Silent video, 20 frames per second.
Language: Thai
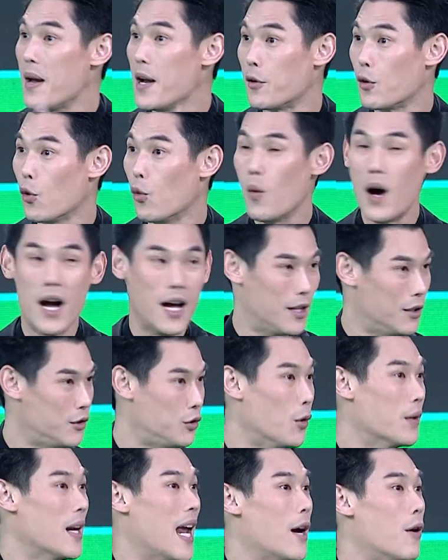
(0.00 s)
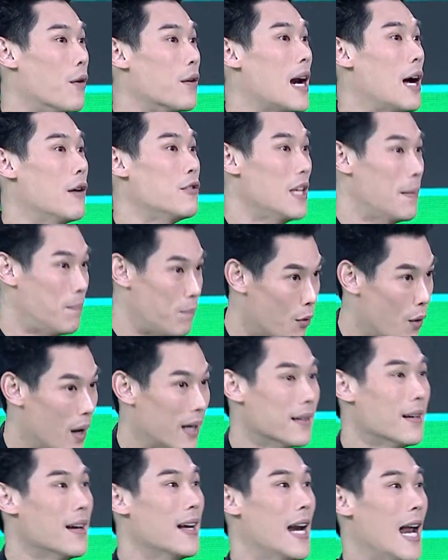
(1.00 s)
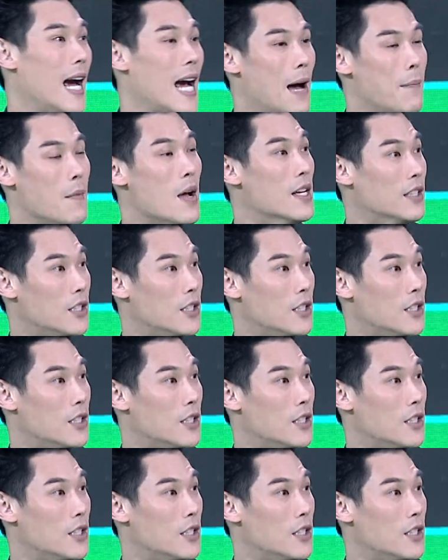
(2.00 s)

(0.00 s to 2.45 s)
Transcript: ก็ไม่รู้ว่าส่วนไหนของเราเจ็บปวดนะครับ